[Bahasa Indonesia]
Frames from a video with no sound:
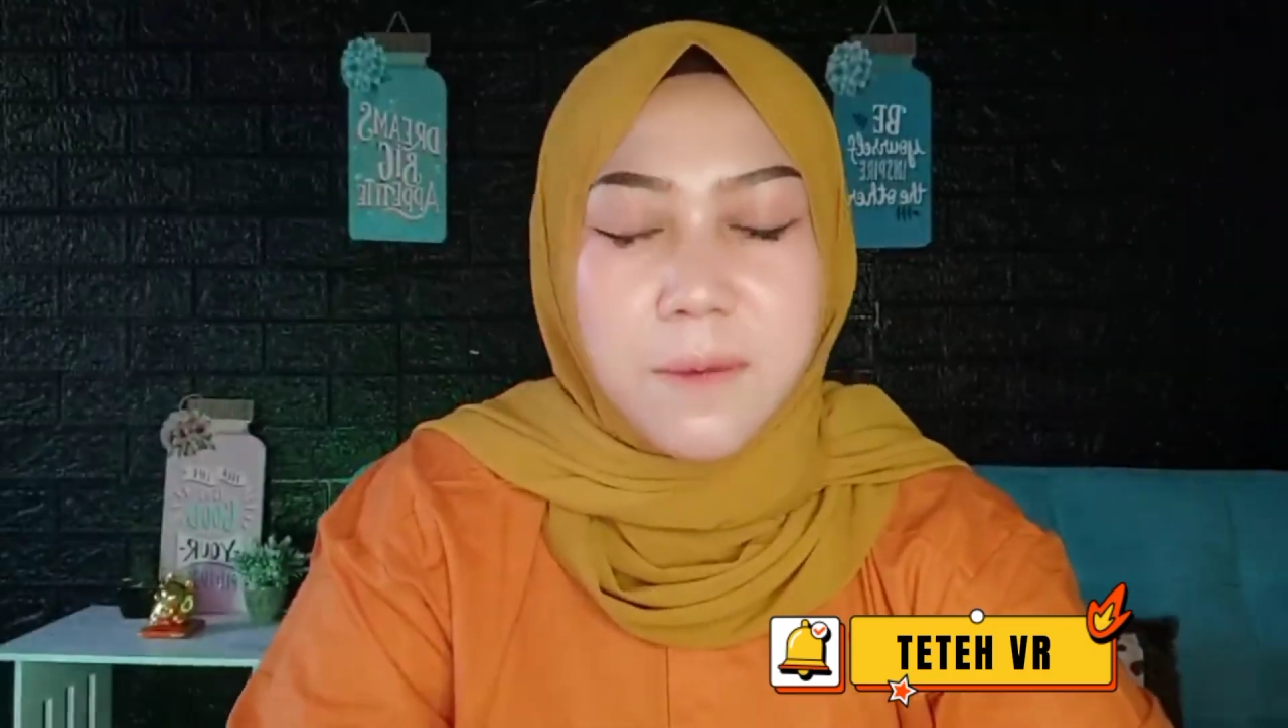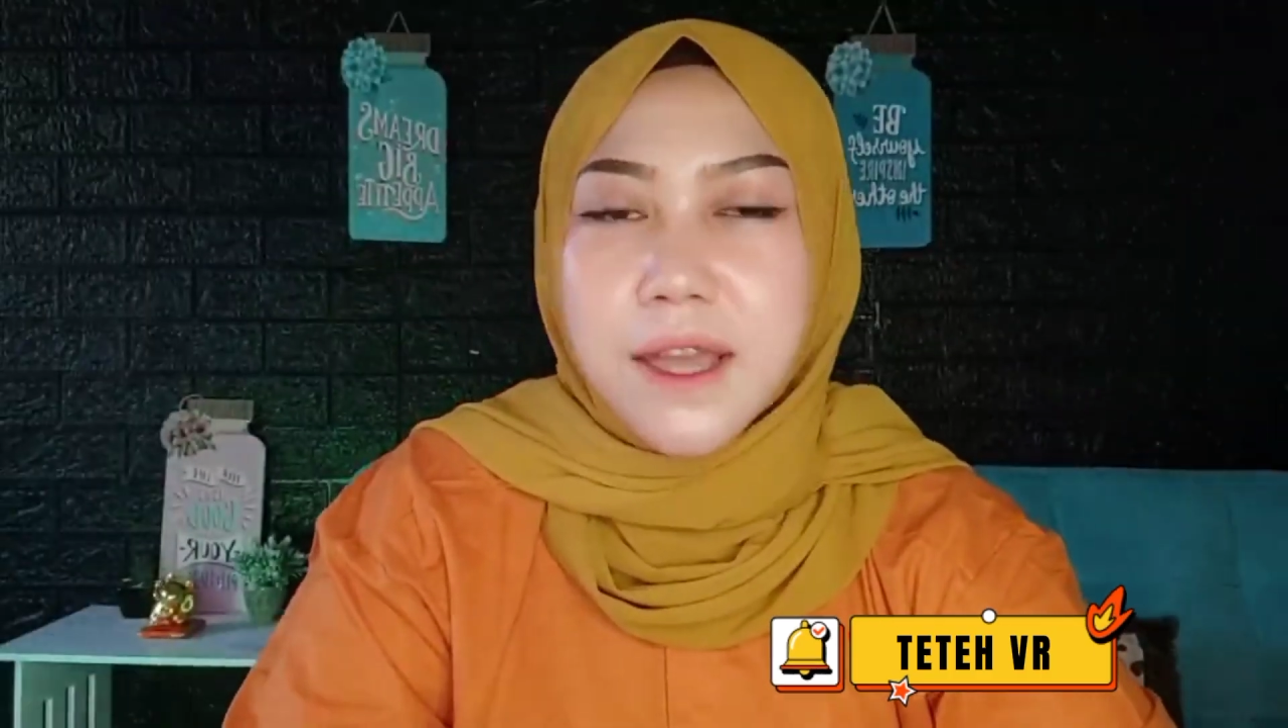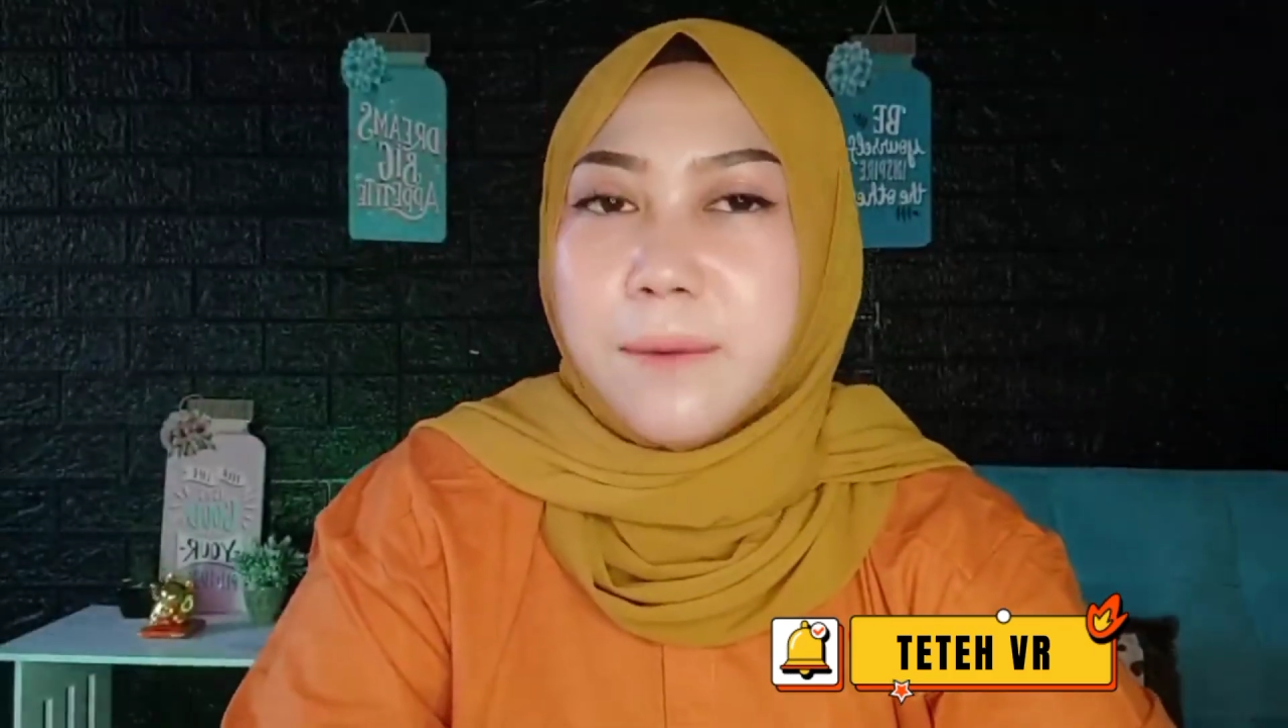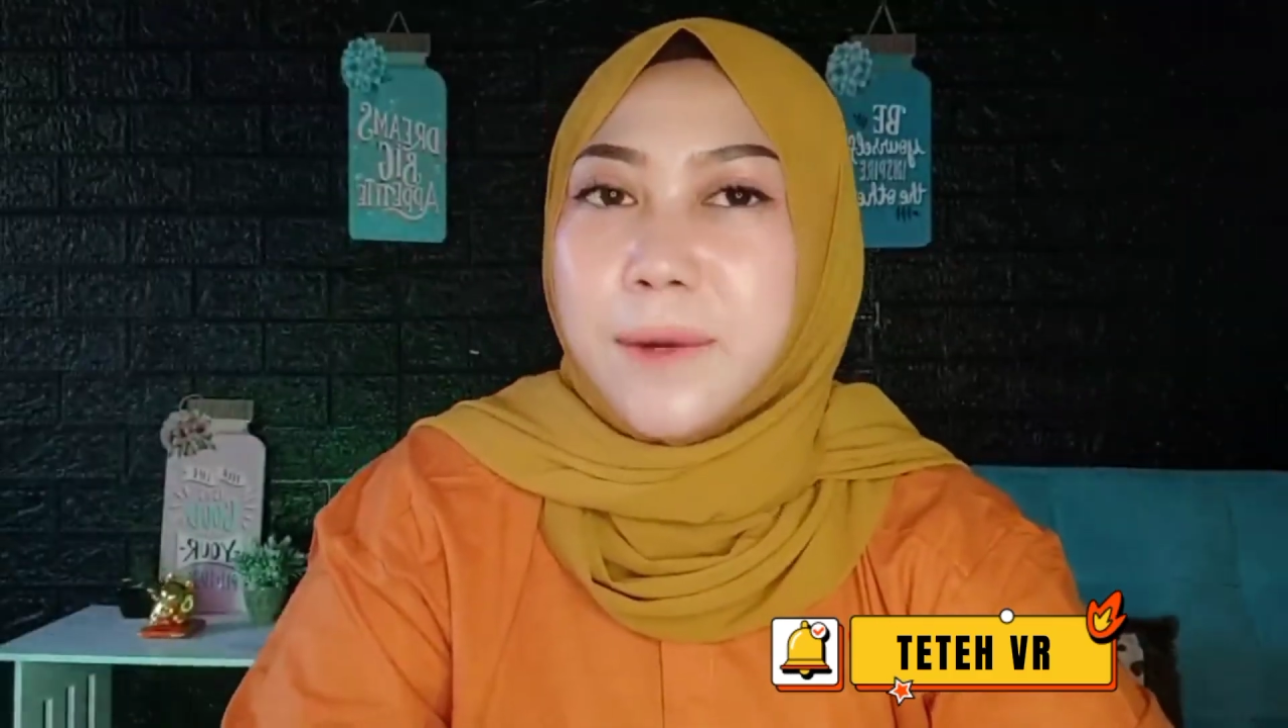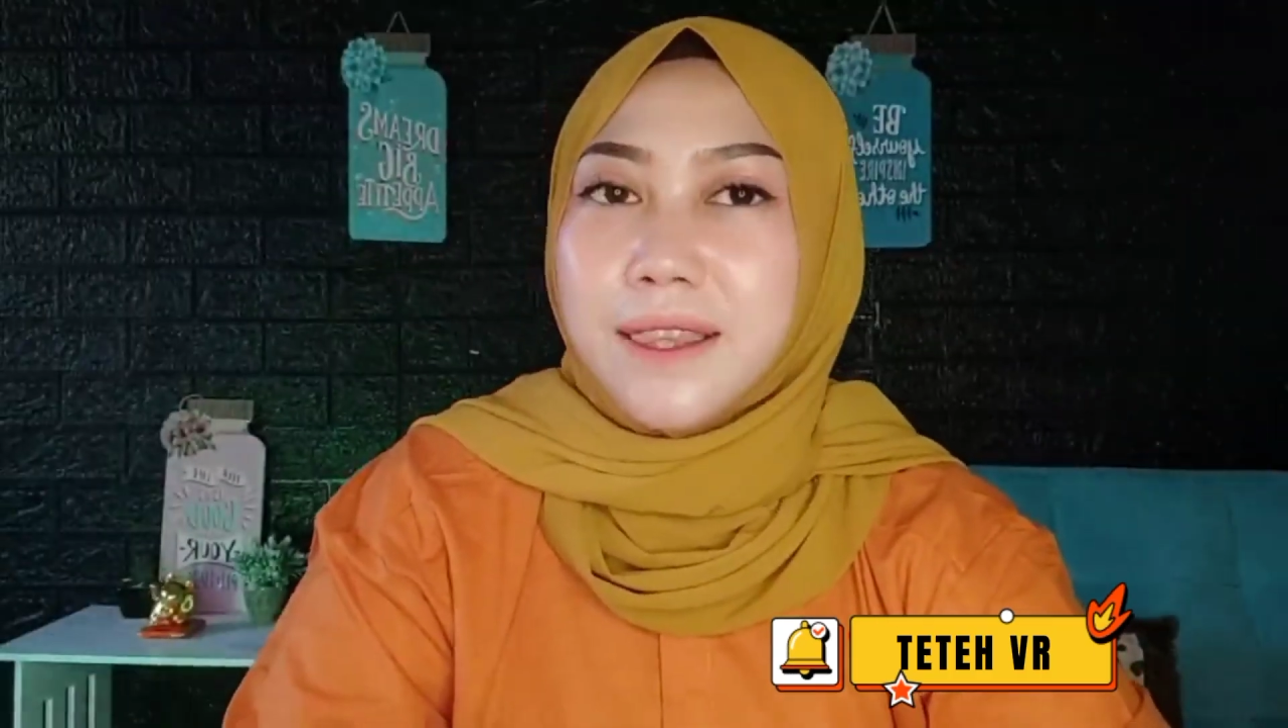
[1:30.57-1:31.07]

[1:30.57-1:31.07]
suka banyak